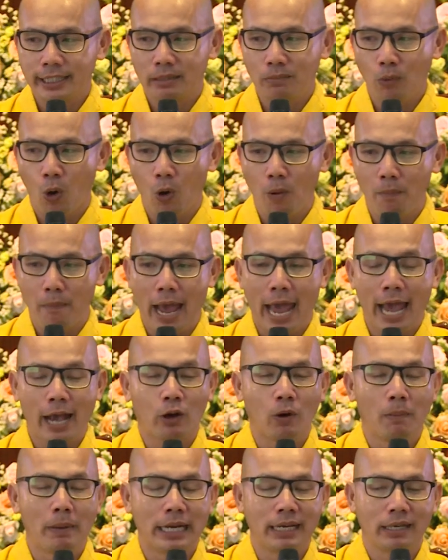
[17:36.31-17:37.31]
bố mẹ
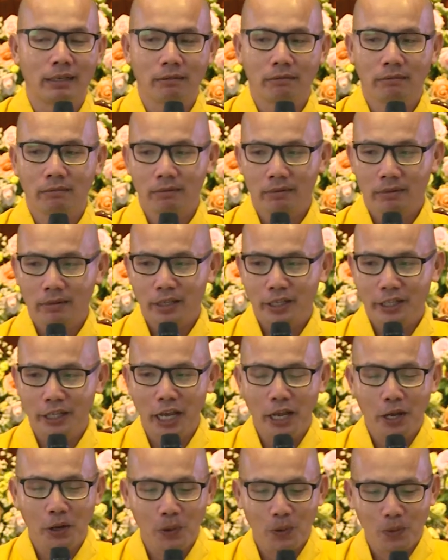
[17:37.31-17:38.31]
của mình
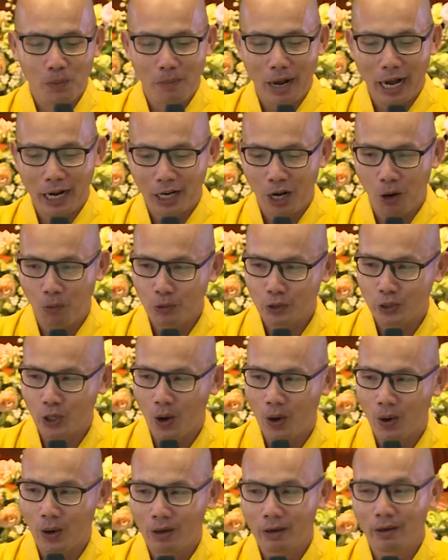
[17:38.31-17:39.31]
nếu mà không
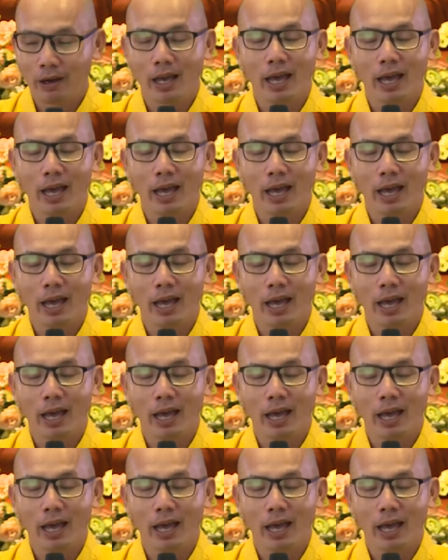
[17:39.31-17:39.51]
cho